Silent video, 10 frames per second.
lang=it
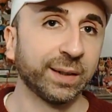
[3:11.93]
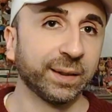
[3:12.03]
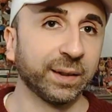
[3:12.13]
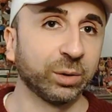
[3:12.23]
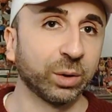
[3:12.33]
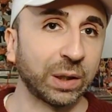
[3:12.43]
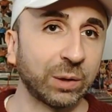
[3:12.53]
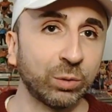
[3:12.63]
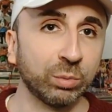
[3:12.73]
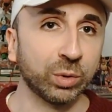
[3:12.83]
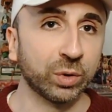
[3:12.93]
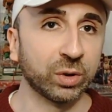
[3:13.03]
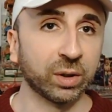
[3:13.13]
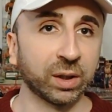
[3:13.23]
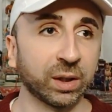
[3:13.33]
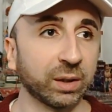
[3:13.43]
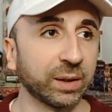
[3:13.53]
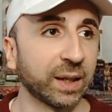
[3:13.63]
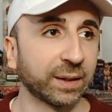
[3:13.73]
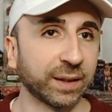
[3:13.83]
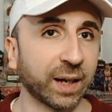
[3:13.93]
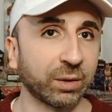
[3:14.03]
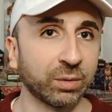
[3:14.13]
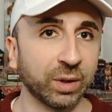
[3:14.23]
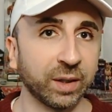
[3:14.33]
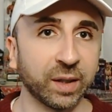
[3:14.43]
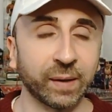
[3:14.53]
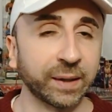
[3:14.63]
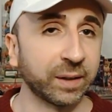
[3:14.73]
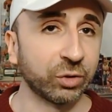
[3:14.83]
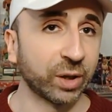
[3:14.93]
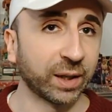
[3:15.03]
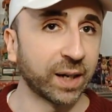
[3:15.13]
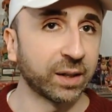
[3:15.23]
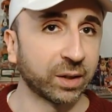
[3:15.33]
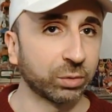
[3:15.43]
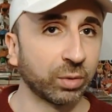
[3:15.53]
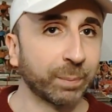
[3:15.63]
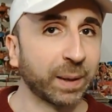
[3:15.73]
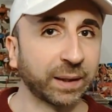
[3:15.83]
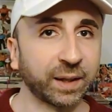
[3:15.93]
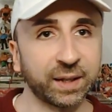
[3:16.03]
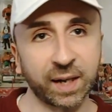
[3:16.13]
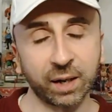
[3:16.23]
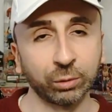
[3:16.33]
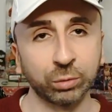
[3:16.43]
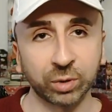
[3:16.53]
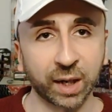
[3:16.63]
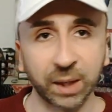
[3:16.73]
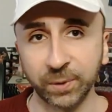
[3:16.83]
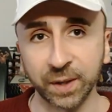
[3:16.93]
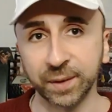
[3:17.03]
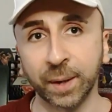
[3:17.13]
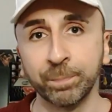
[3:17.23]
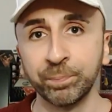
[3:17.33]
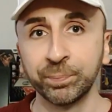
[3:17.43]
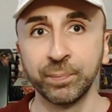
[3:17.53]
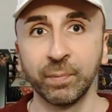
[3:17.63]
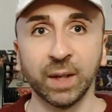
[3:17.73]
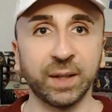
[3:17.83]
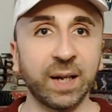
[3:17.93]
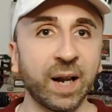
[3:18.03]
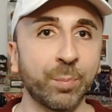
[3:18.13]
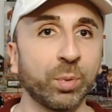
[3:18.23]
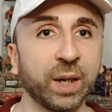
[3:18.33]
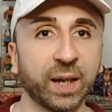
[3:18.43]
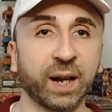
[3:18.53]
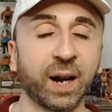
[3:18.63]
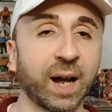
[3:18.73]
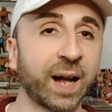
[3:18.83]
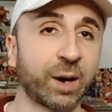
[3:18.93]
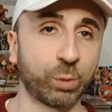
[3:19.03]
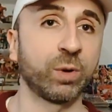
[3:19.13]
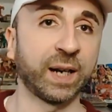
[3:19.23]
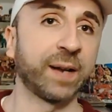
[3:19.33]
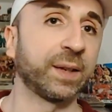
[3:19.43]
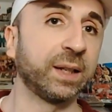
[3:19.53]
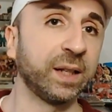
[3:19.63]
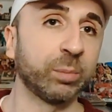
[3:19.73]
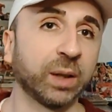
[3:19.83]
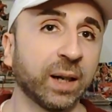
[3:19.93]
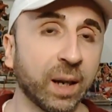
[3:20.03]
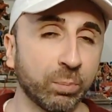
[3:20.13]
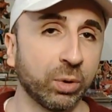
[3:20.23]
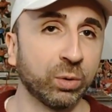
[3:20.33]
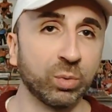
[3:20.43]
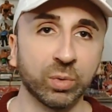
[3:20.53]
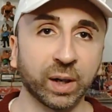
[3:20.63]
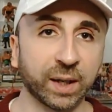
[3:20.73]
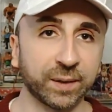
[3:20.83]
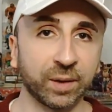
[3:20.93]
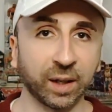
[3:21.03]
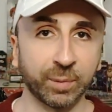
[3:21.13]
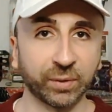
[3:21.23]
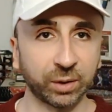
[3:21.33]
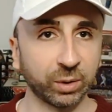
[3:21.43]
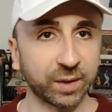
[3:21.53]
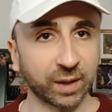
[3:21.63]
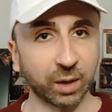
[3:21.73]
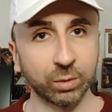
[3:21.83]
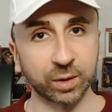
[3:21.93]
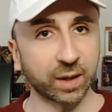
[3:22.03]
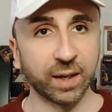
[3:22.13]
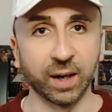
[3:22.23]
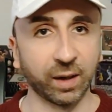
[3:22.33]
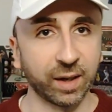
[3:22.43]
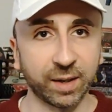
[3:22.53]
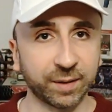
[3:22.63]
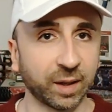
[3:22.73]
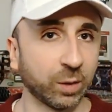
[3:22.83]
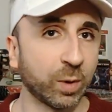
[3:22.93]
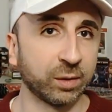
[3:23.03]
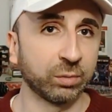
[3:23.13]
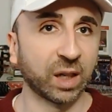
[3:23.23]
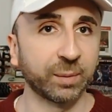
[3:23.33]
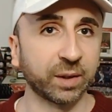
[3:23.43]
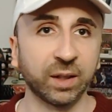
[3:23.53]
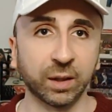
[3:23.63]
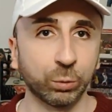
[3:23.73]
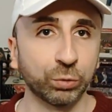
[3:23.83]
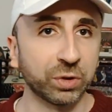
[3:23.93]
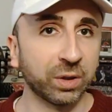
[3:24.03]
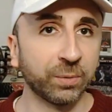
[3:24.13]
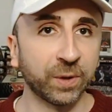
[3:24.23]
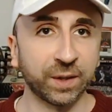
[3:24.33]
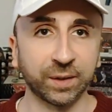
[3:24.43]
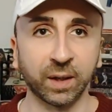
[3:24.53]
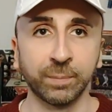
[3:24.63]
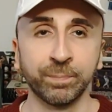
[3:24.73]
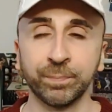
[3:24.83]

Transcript: eh, togli Goodmunson eh, dall'attacco, e lì davanti c'è Ken da solo a battagliare con tutta la difesa dell'Empoli che era arroccata lì, perché l'Empoli comunque ragazzi non è che abbia fatto chissà che cosa, è stata quasi tutta la partita chiusa in difesa